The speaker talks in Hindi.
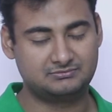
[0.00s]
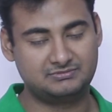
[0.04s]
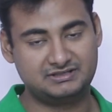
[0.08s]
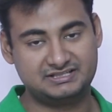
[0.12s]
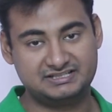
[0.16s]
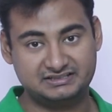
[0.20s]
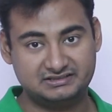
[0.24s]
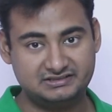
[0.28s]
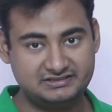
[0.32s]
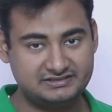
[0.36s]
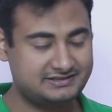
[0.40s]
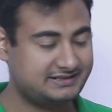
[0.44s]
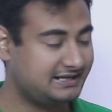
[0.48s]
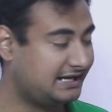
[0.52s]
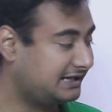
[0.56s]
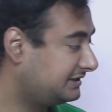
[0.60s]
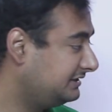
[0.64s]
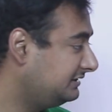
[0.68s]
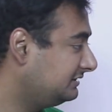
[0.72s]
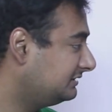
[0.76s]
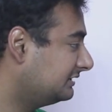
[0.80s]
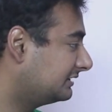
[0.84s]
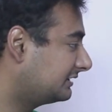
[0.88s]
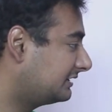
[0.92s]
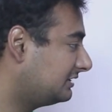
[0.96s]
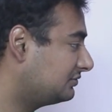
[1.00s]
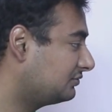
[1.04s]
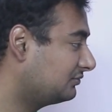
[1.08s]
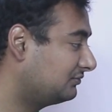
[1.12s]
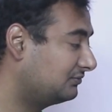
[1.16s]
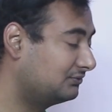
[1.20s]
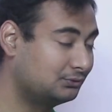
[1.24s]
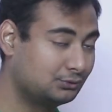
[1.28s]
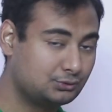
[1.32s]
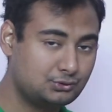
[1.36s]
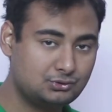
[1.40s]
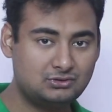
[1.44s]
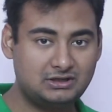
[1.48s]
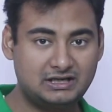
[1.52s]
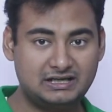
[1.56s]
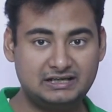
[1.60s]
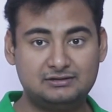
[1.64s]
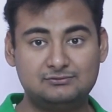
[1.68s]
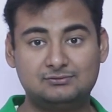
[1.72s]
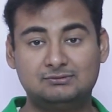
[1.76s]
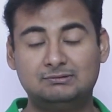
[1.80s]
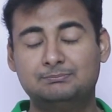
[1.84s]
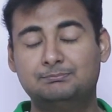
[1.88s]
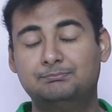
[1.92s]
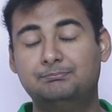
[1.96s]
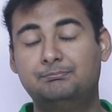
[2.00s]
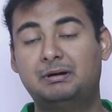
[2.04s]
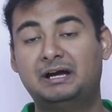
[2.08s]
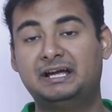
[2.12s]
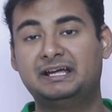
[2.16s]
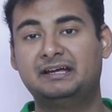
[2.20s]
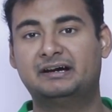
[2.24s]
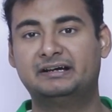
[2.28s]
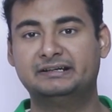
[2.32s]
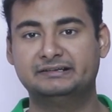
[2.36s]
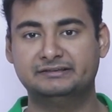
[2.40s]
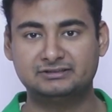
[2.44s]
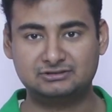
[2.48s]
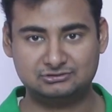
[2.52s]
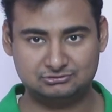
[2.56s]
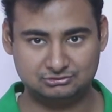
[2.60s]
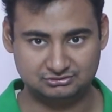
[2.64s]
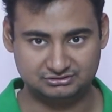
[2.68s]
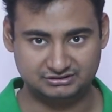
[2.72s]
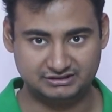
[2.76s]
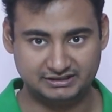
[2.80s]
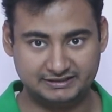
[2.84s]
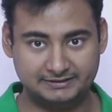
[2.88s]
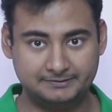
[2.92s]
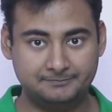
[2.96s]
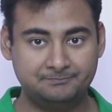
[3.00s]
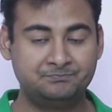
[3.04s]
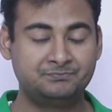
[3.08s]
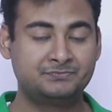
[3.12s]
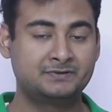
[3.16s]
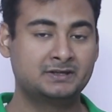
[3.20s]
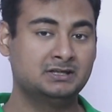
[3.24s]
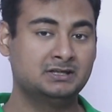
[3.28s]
बेसिकली स्टैकिंग करके जो फोटो आया वो भयानक होता है